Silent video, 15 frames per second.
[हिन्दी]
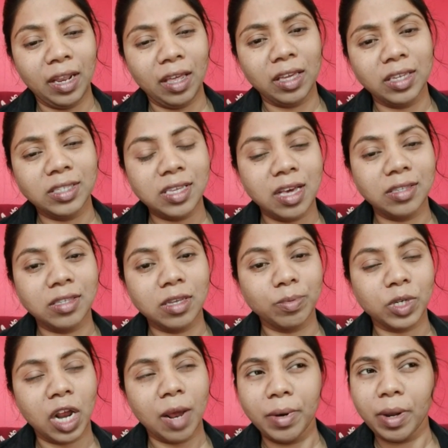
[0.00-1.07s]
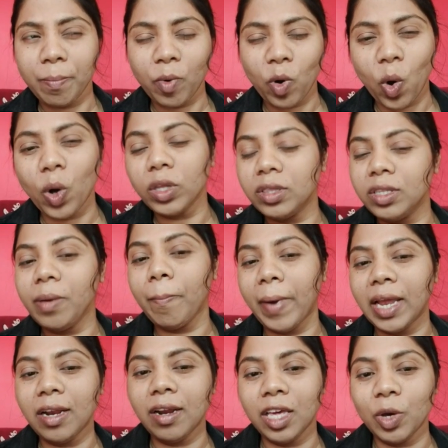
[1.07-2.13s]
मेरे किसी एक सब्सक्राइब ने बहुत दिन
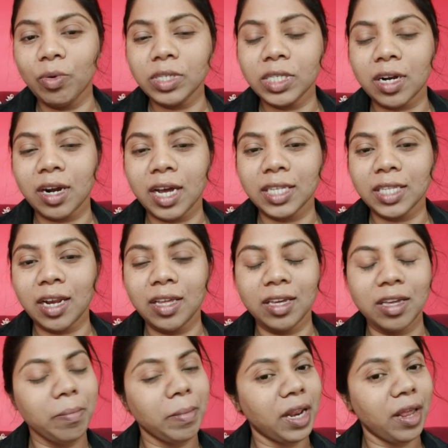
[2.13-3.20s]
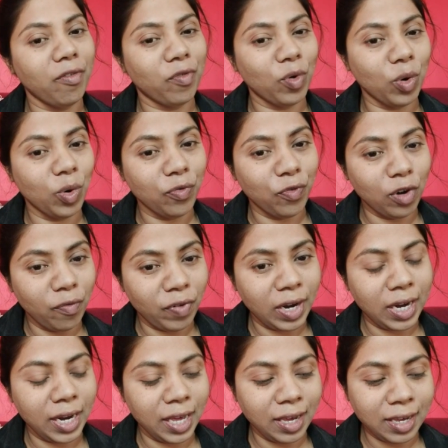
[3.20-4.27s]
पहले रिक्वेस्ट करा था लेकिन मैंने वो
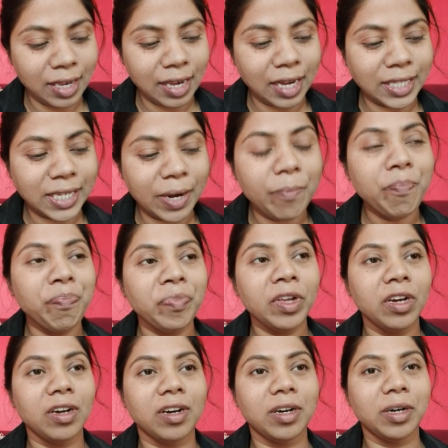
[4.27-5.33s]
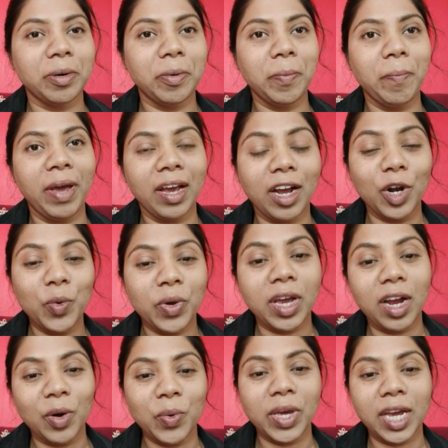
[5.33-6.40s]
फुलफिल नहीं किया था आ, मैं करूँगी
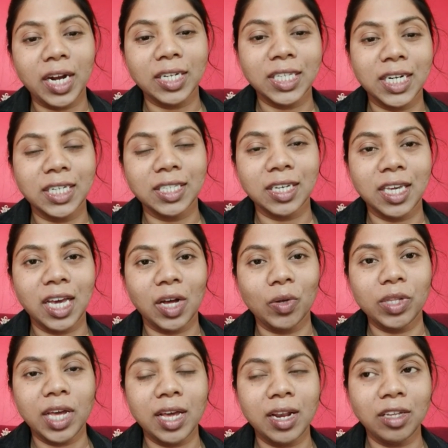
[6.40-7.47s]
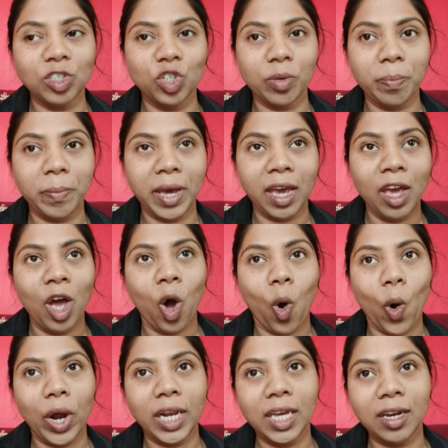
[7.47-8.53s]
करूँगी करते करते क्या होता है ना जब मैं
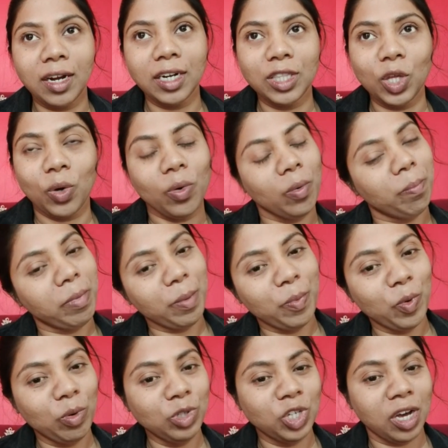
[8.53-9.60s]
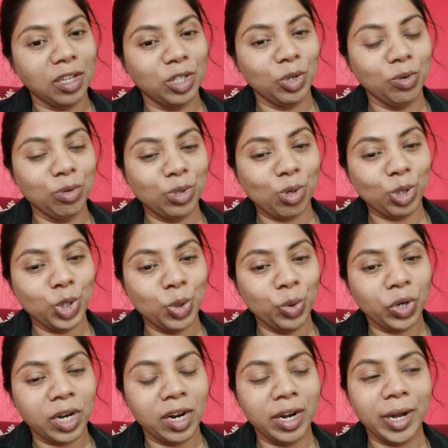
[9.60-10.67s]
ऑयलिंग करती हूँ मैं भूल जाती हूँ उसको
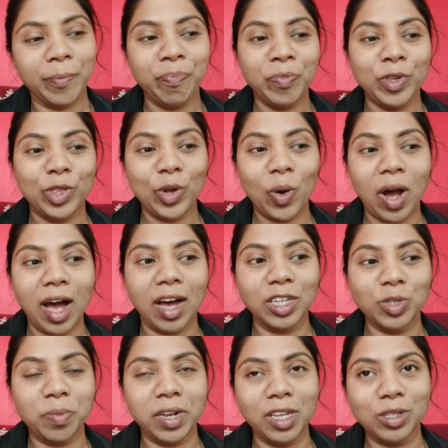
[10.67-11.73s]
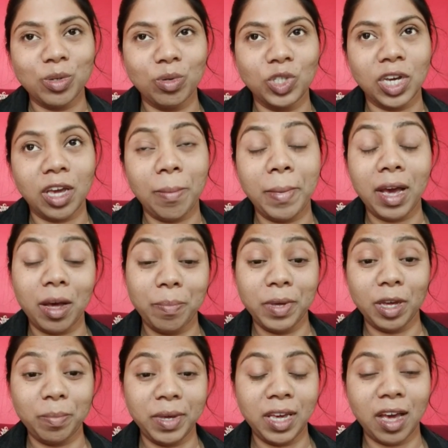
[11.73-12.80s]
शूट करना तो आज मैंने सोचा कि मैं
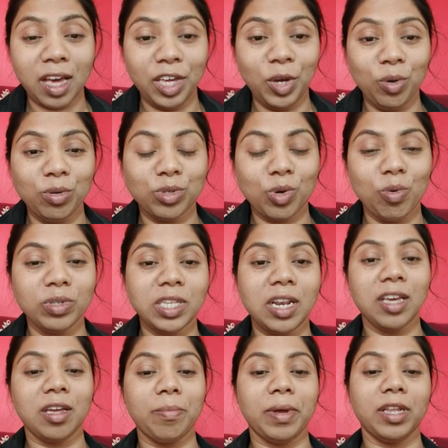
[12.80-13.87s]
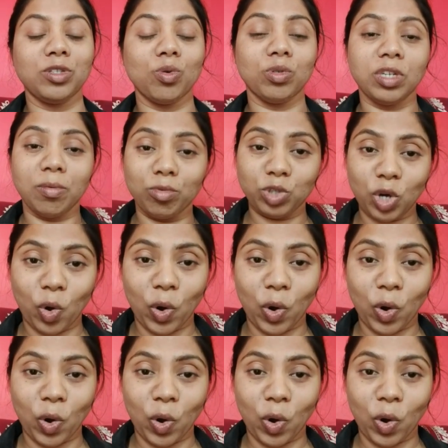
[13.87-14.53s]
अभी अभी आई हूँ स्कूल से लेकिन मैंने सोचा मुझे